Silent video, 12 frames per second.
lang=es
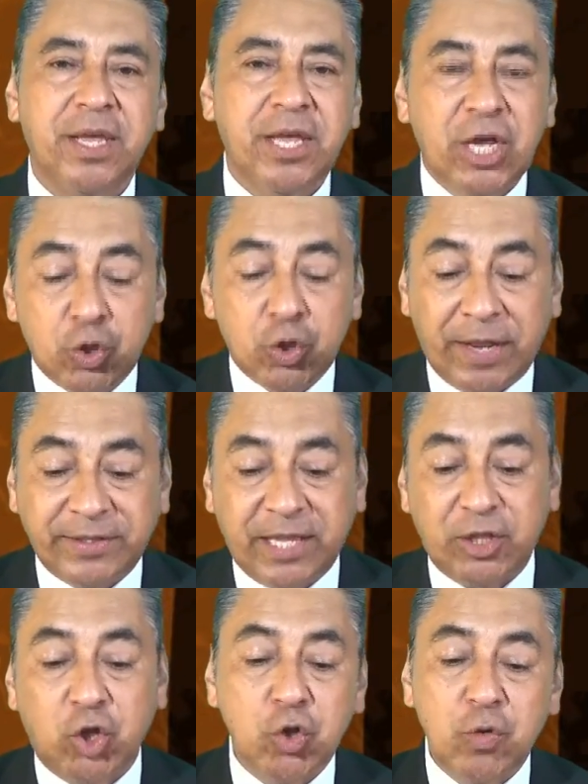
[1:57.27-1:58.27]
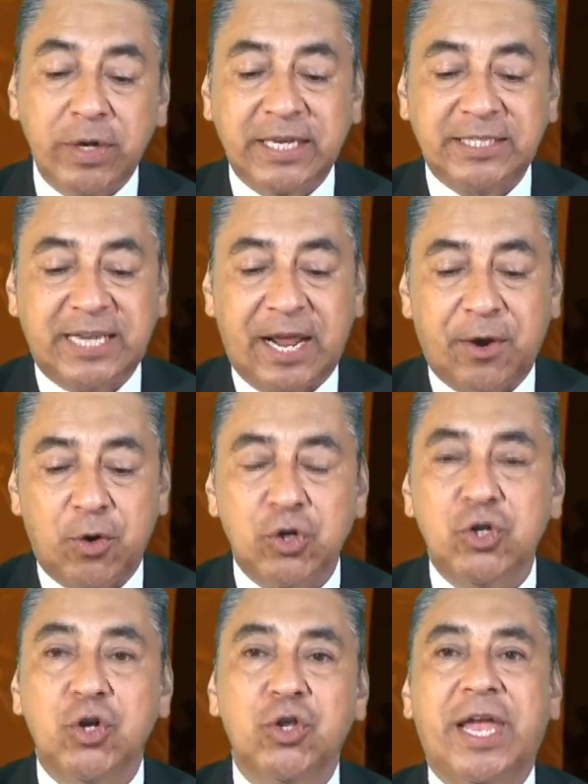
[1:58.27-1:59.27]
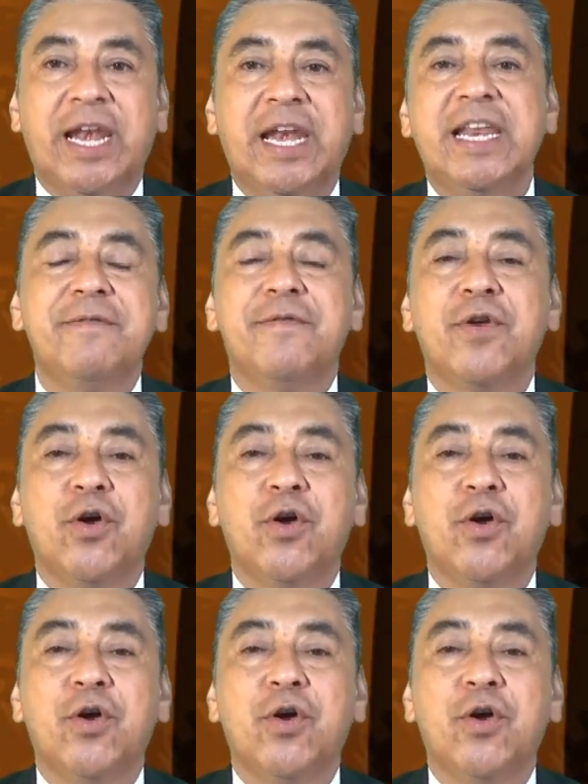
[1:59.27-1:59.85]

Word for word: Durante todo el desarrollo del libro